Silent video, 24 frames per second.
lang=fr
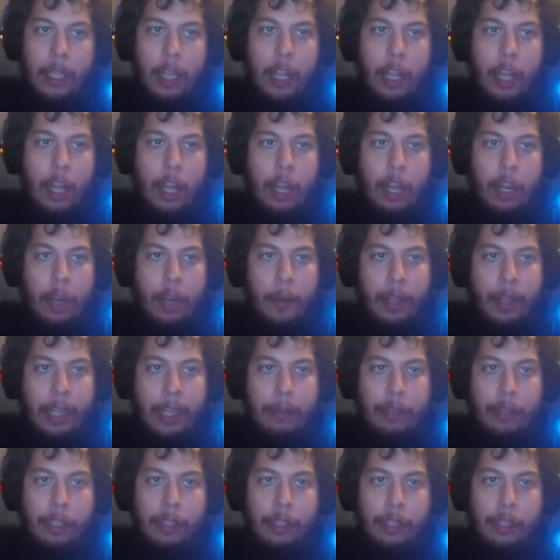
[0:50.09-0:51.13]
Le programme de
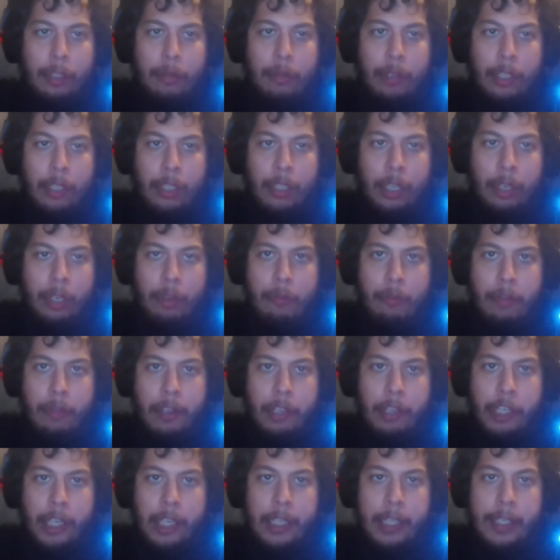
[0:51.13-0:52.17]
ce soir sera une nuit de
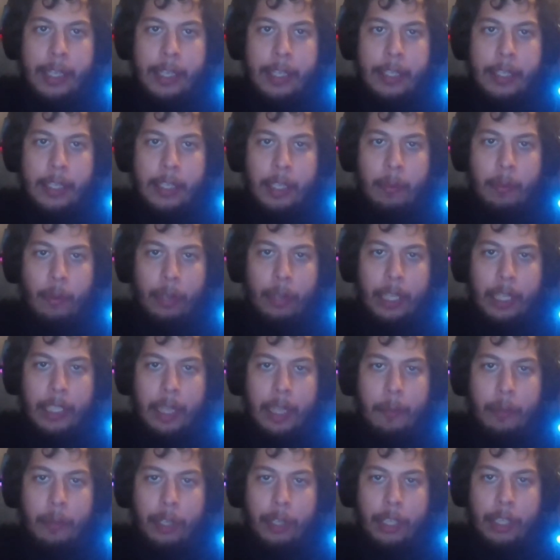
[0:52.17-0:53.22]
jazz classique pour les quatre
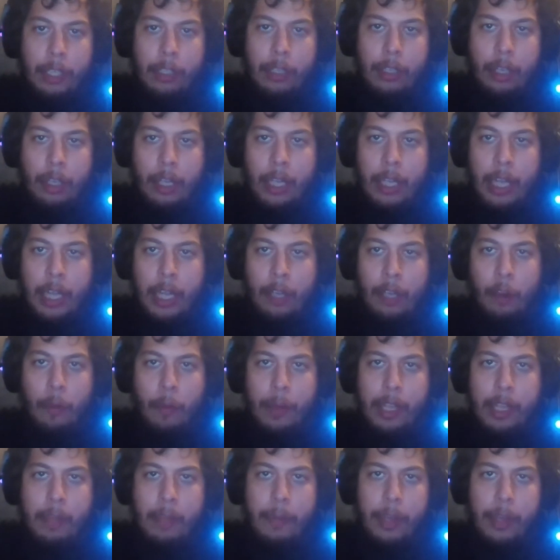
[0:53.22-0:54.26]
prochaines heures, accompagné
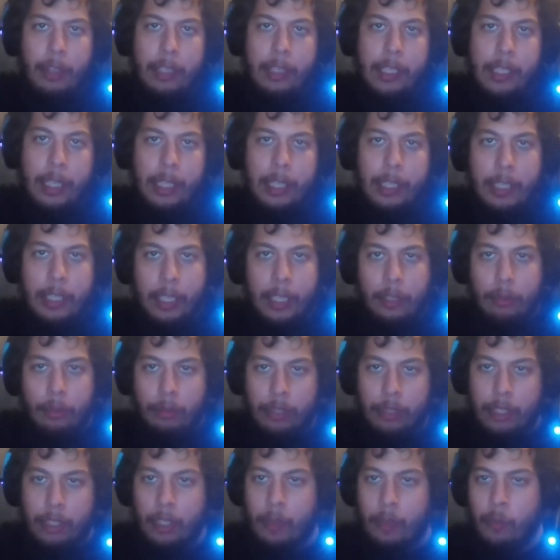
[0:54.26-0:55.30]
par une série d'annonces
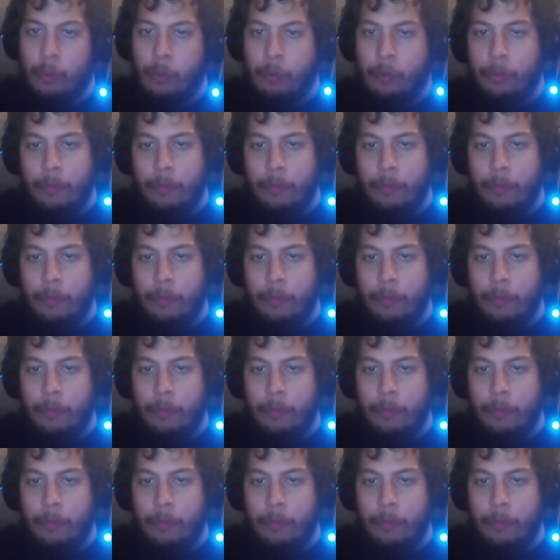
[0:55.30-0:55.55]
sans but.